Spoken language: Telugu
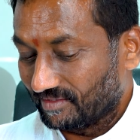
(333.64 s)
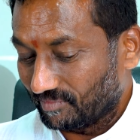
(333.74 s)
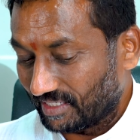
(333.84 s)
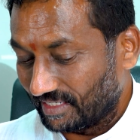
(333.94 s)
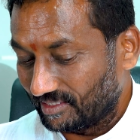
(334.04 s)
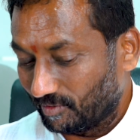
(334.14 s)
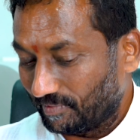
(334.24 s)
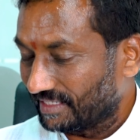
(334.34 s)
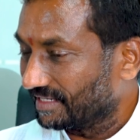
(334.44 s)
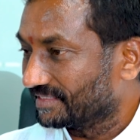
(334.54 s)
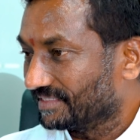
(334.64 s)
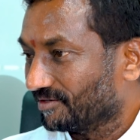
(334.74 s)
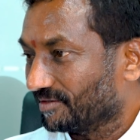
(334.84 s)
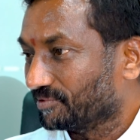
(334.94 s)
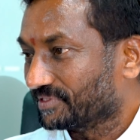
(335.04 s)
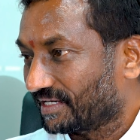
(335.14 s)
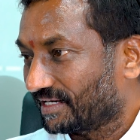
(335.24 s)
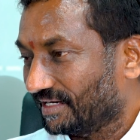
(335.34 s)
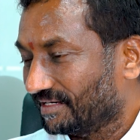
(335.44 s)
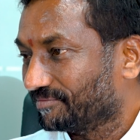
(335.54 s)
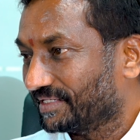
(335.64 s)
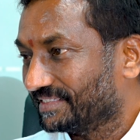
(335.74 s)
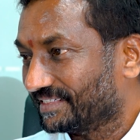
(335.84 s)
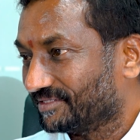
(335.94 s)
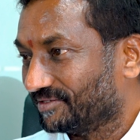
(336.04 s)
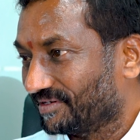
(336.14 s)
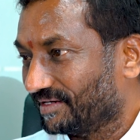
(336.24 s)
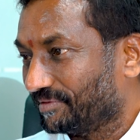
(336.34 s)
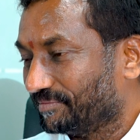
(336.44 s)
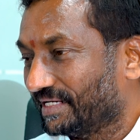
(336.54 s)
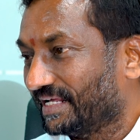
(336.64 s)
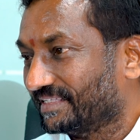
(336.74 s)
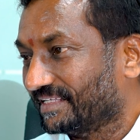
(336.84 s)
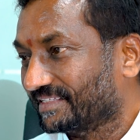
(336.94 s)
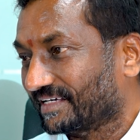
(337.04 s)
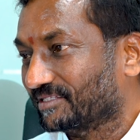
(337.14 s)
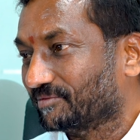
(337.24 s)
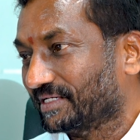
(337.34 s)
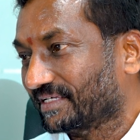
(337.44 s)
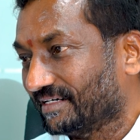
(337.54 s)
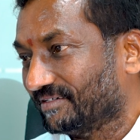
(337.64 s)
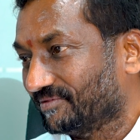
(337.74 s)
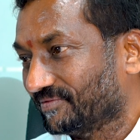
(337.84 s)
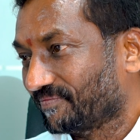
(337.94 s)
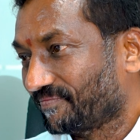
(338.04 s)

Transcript: మరి నీతో పాటు కలిసి ఒక పుష్కర కాలం పనిచేసినవాడు రేపు ఎమ్మెల్యే అయితే ఎందుకు ఎందుకు పనికిరాడు